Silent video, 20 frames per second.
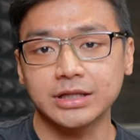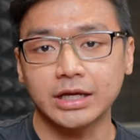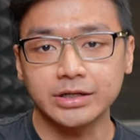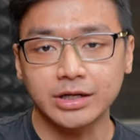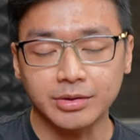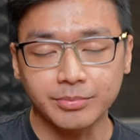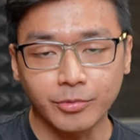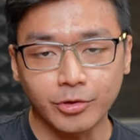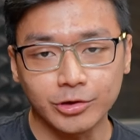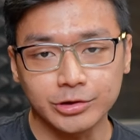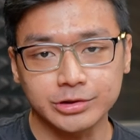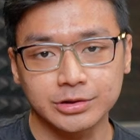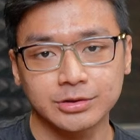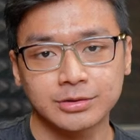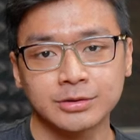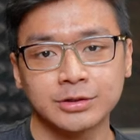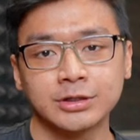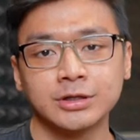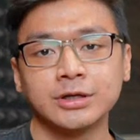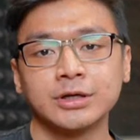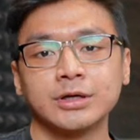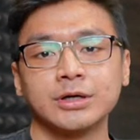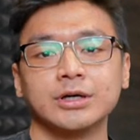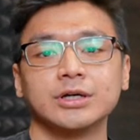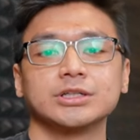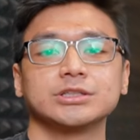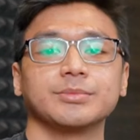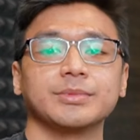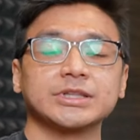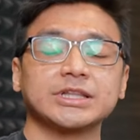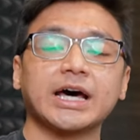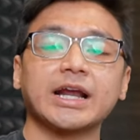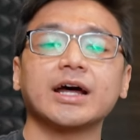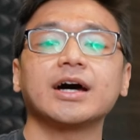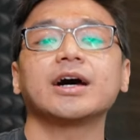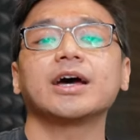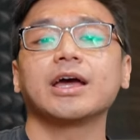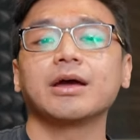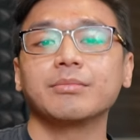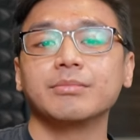Thunderbolt.
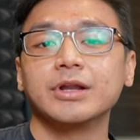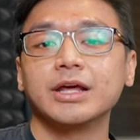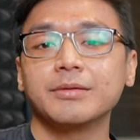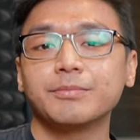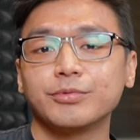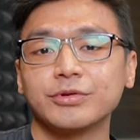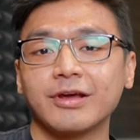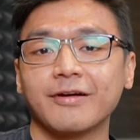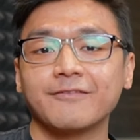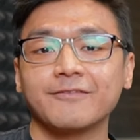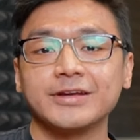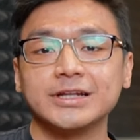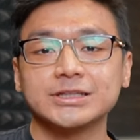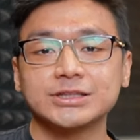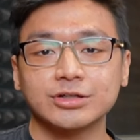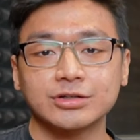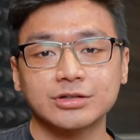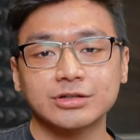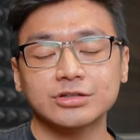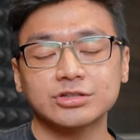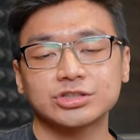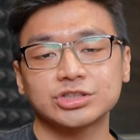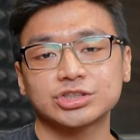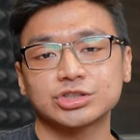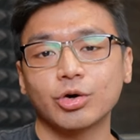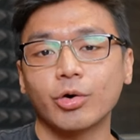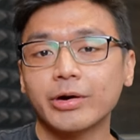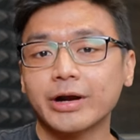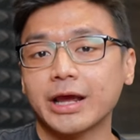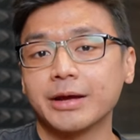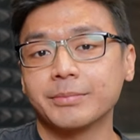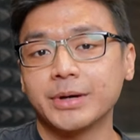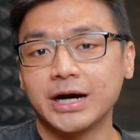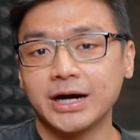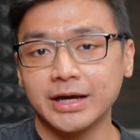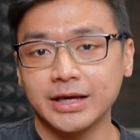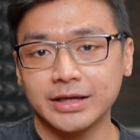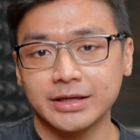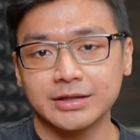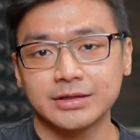Sementara AMD punya fitur Store
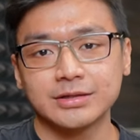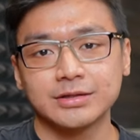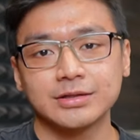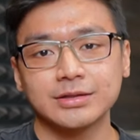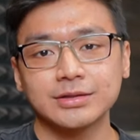MI